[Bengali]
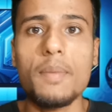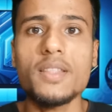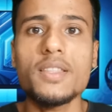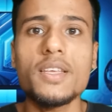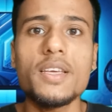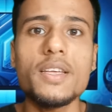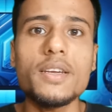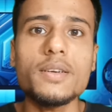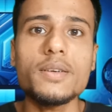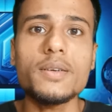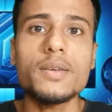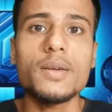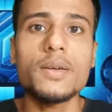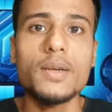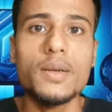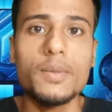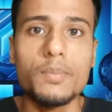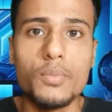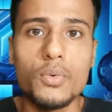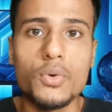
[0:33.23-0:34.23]
আমাদের
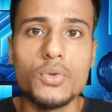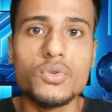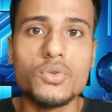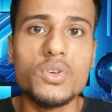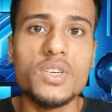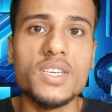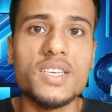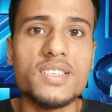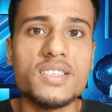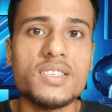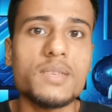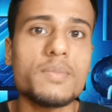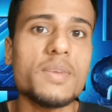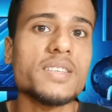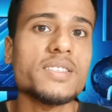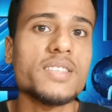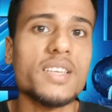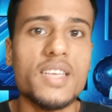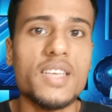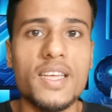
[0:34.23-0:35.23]
প্রয়োজন
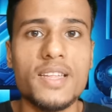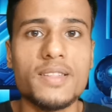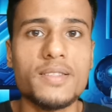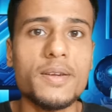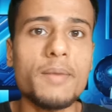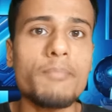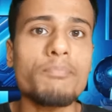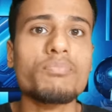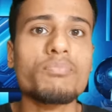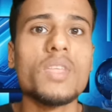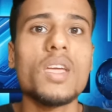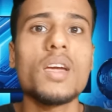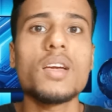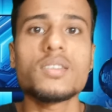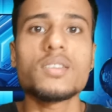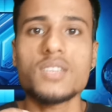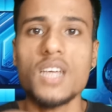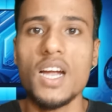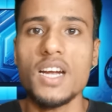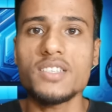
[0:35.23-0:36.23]
ইনস্টিমেটসের ক্ষেত্রে
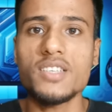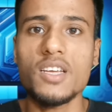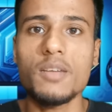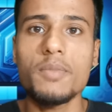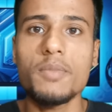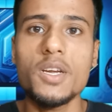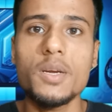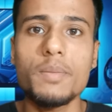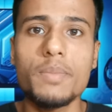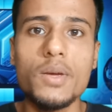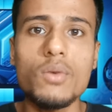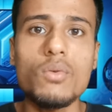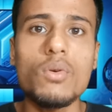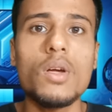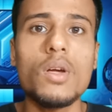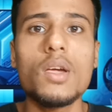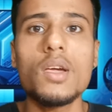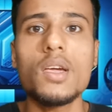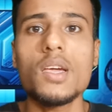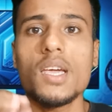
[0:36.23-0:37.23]
ষাট হাজার মিনিট ভিউ
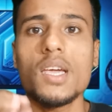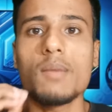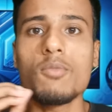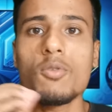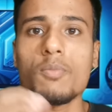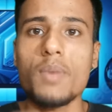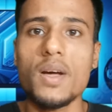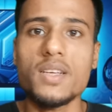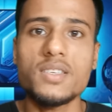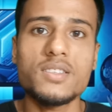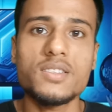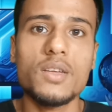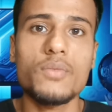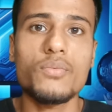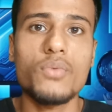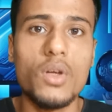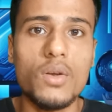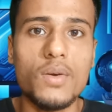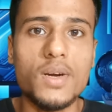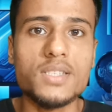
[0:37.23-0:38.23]
এবং পাঁচ
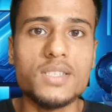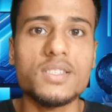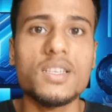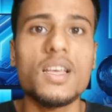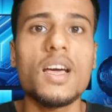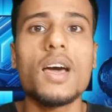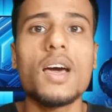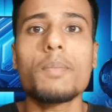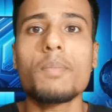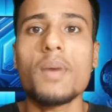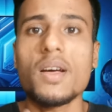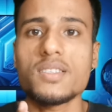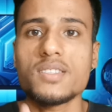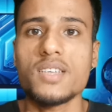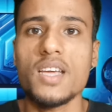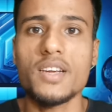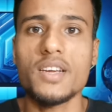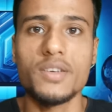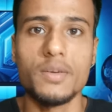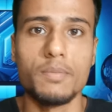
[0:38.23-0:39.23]
হাজার ফলোয়ার আর
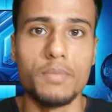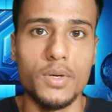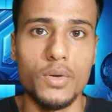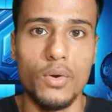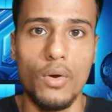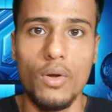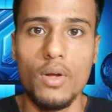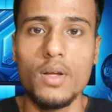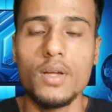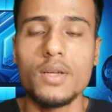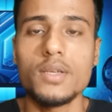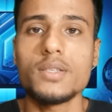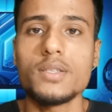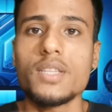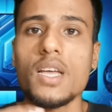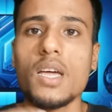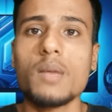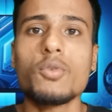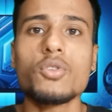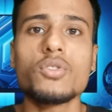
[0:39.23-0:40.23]
পাঁচটা অ্যাক্টিভ ভিডিও
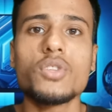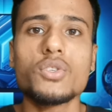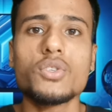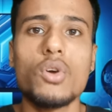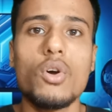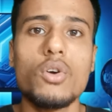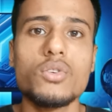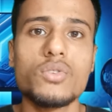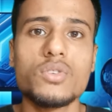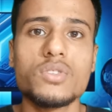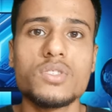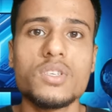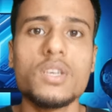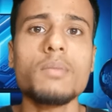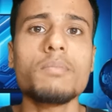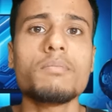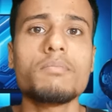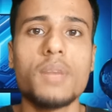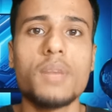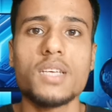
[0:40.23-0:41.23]
তার মধ্যে সহজ
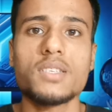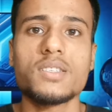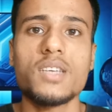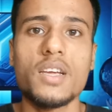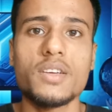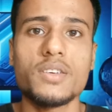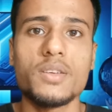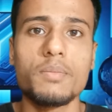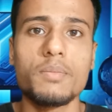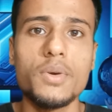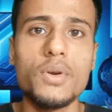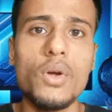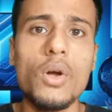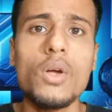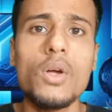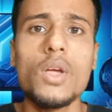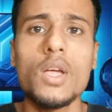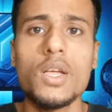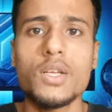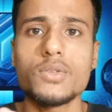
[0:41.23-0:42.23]
হচ্ছে পাঁচটা অ্যাক্টিভ
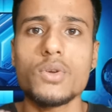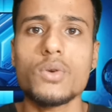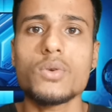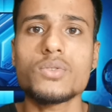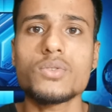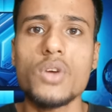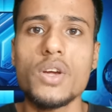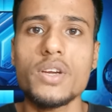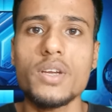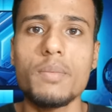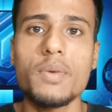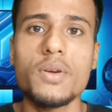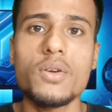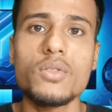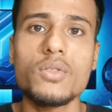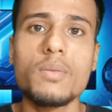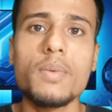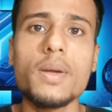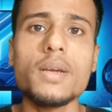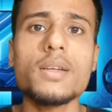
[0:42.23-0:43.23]
ভিডিও যখন ছয়টা
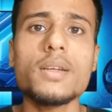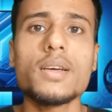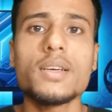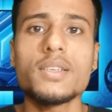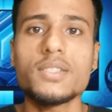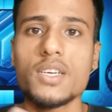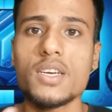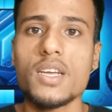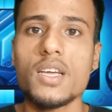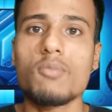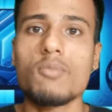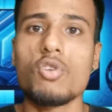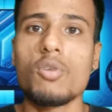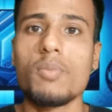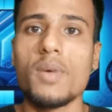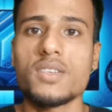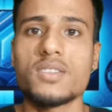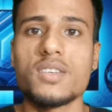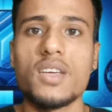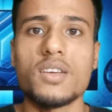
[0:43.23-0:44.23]
ভিডিও দেবেন সেটাকে
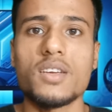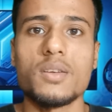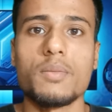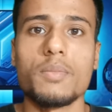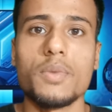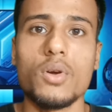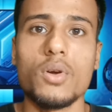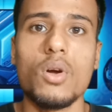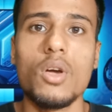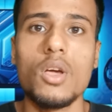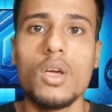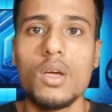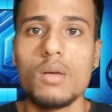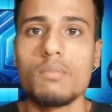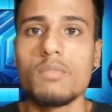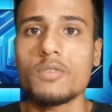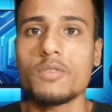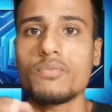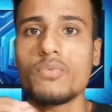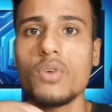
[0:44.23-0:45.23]
বলে পাঁচটা অ্যাক্টিভ ভিডিও
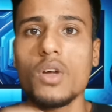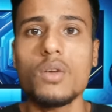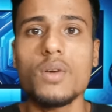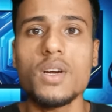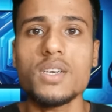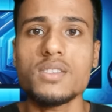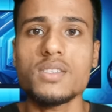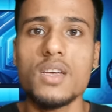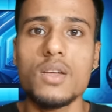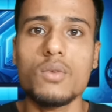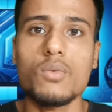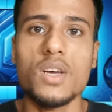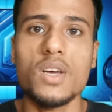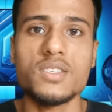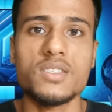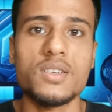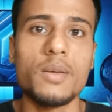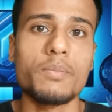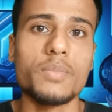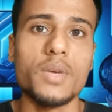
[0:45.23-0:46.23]
বাট ফলোয়ার্স আর
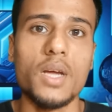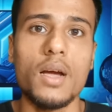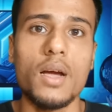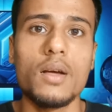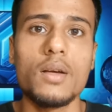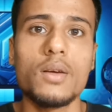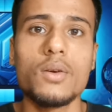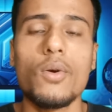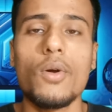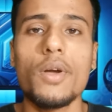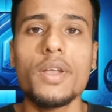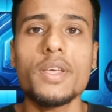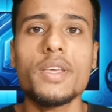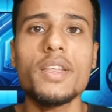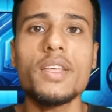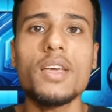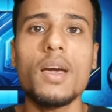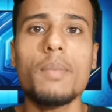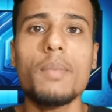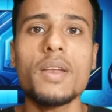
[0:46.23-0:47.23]
ওয়াচ টাইমটা
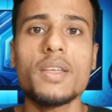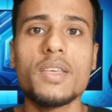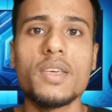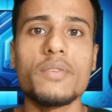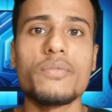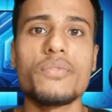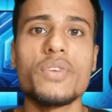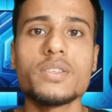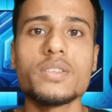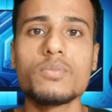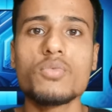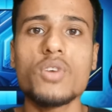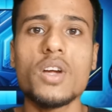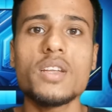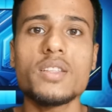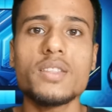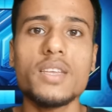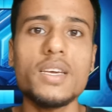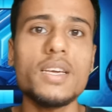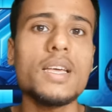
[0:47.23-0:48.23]
অনেকেরই আবার কি
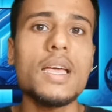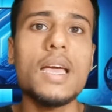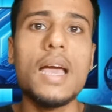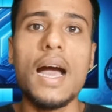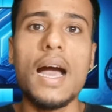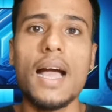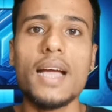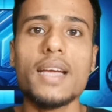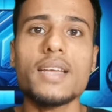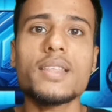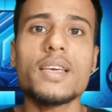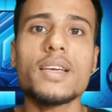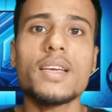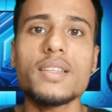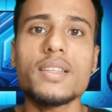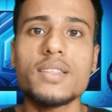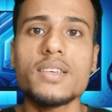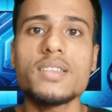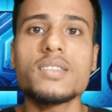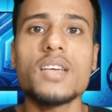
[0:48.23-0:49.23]
ফেসবুক আইডিতে আগে
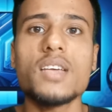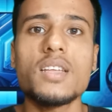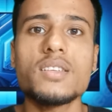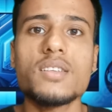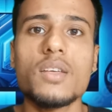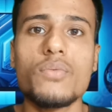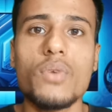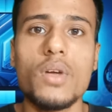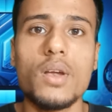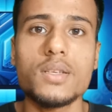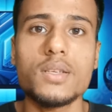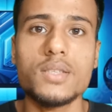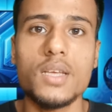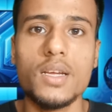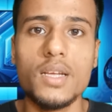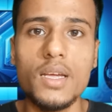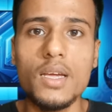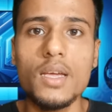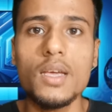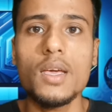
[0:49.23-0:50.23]
থেকেই তিন চার হাজার ফলোয়ার্স
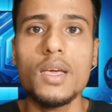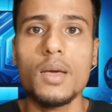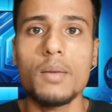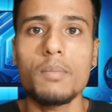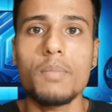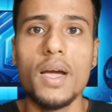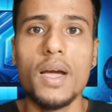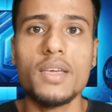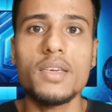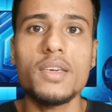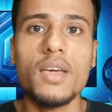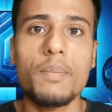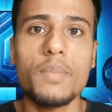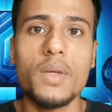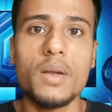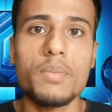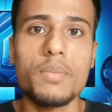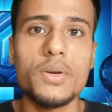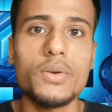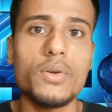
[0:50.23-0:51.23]
থাকে বাকি
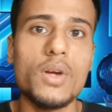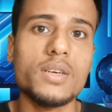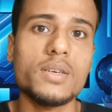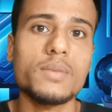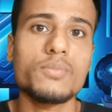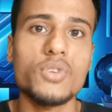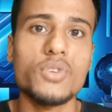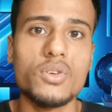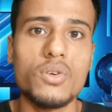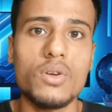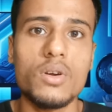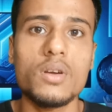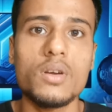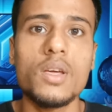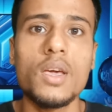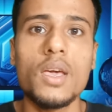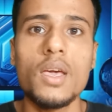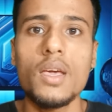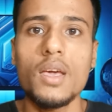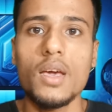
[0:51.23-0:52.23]
আপনার ভিডিও একটা মনে
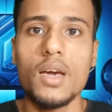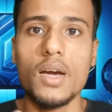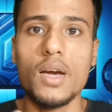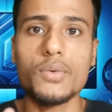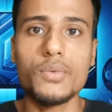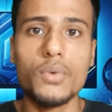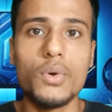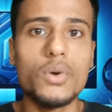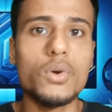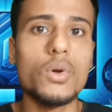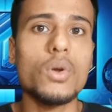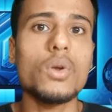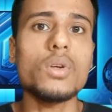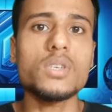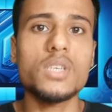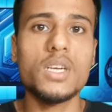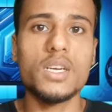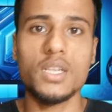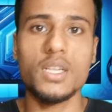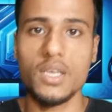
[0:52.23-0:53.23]
করেন গ্রো
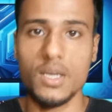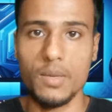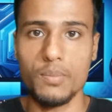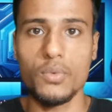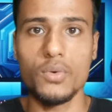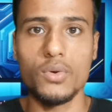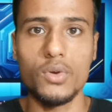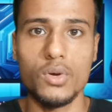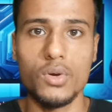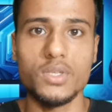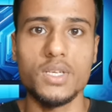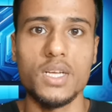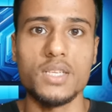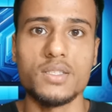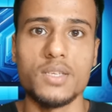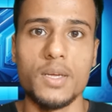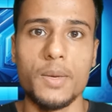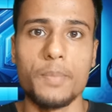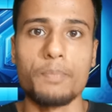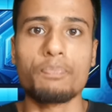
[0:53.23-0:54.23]
করলে সেটা থেকে পূর্ণ হয়ে
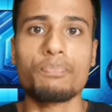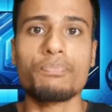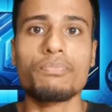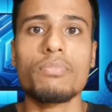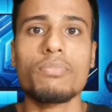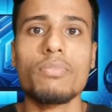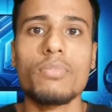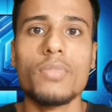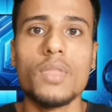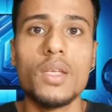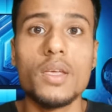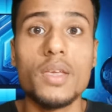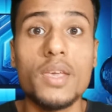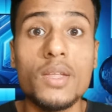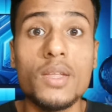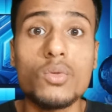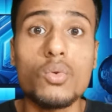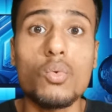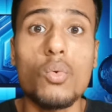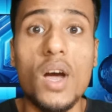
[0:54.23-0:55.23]
যাচ্ছে
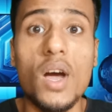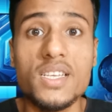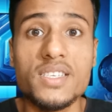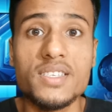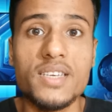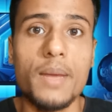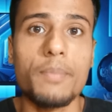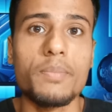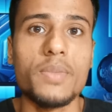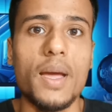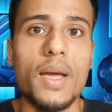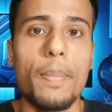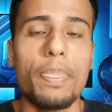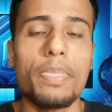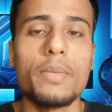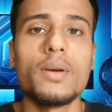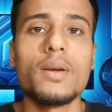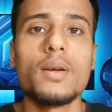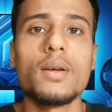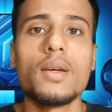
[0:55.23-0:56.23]
কিন্তু ওয়াচ টাইমটা
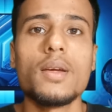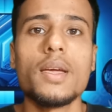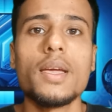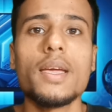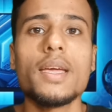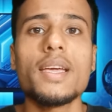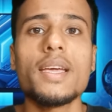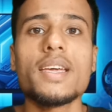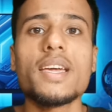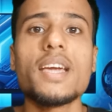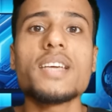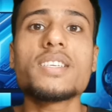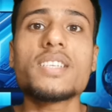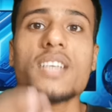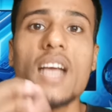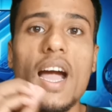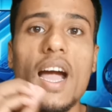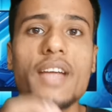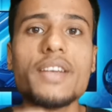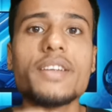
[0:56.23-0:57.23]
এই
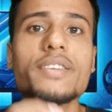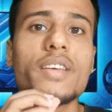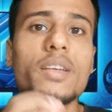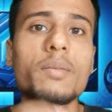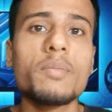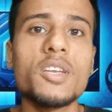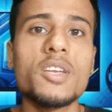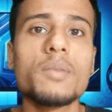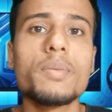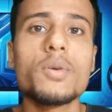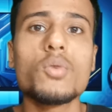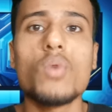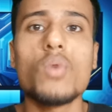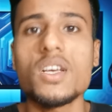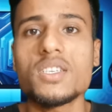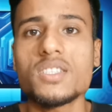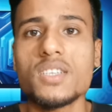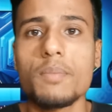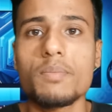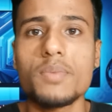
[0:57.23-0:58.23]
ষাট হাজার মিনিট
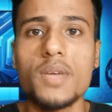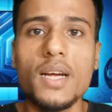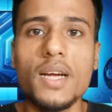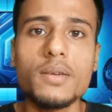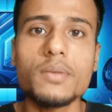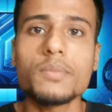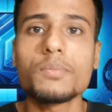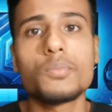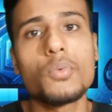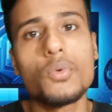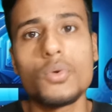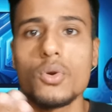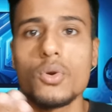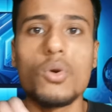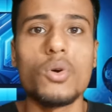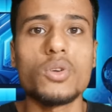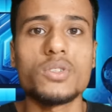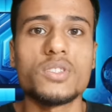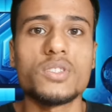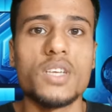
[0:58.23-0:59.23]
ওয়াচ টাইমটা
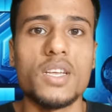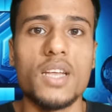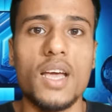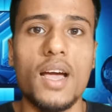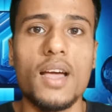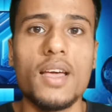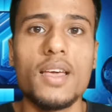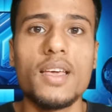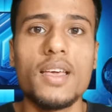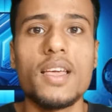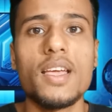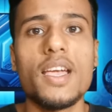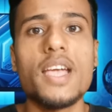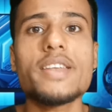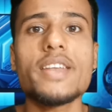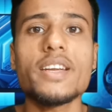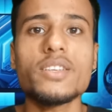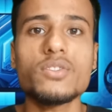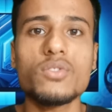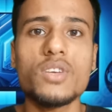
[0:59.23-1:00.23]
পূর্ণ হচ্ছে না
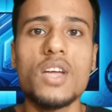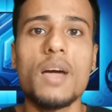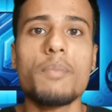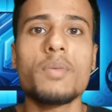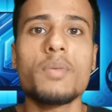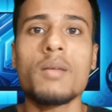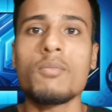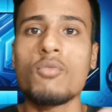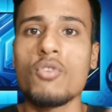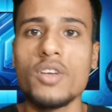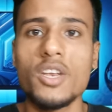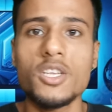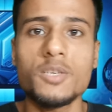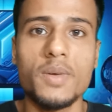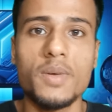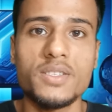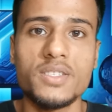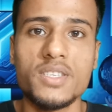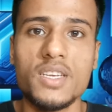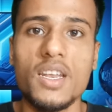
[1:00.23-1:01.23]
এইটার জন্য আপনারা
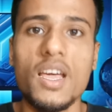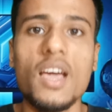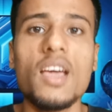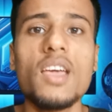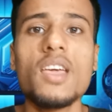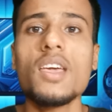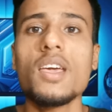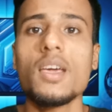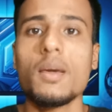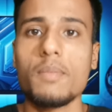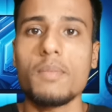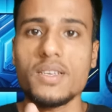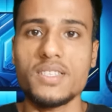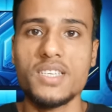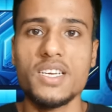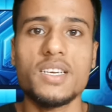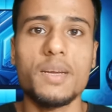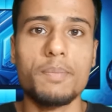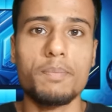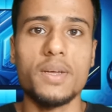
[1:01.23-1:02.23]
মনিটাইজ পাচ্ছেন না বা
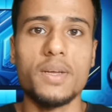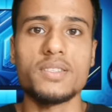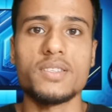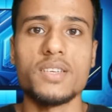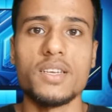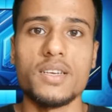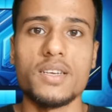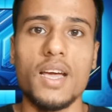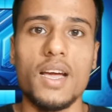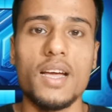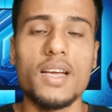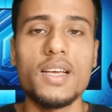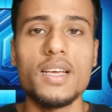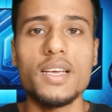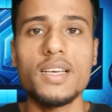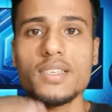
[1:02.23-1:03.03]
সেট পাচ্ছেন না